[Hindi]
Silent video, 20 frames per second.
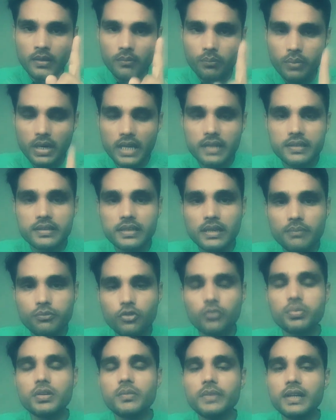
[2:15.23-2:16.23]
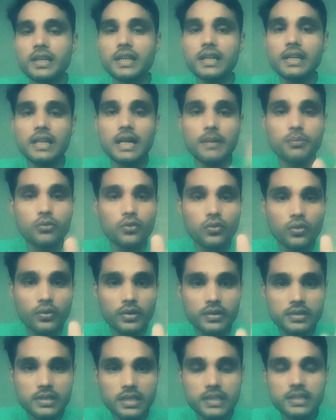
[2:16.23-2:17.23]
पार्शियल फुलफिलमेंट के लिए आपको
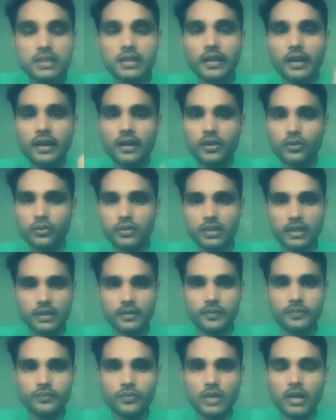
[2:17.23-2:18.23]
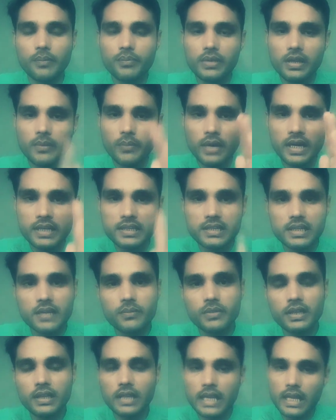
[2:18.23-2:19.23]
रिसर्च करना होता है अपने मास्टर
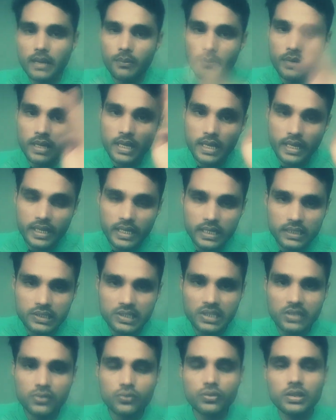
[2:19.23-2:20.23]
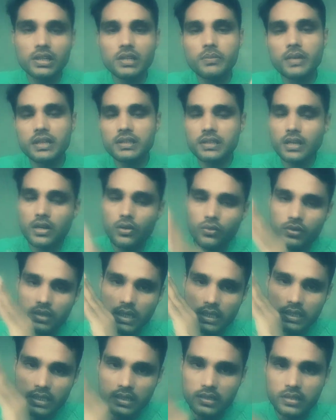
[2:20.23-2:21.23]
में मैं एग्रीकल्चर स्टूडेंट की बात कर रहा हूँ
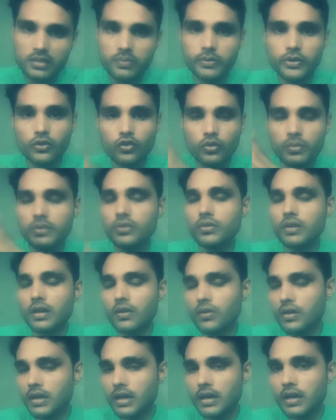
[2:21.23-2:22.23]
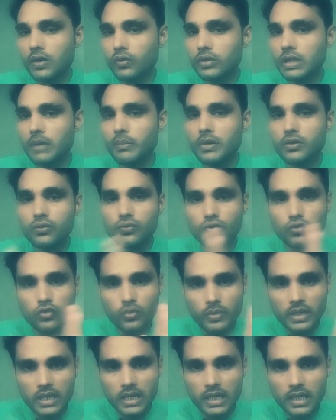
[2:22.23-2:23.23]
अदर डिसिप्लिन को भी करना होता है बट उनको
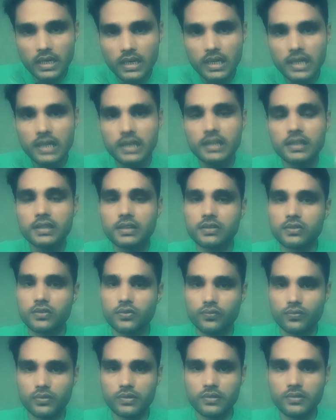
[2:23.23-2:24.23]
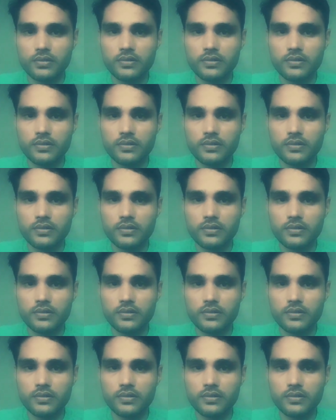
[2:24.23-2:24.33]
मैं यहाँ नहीं डिस्कस करूंगा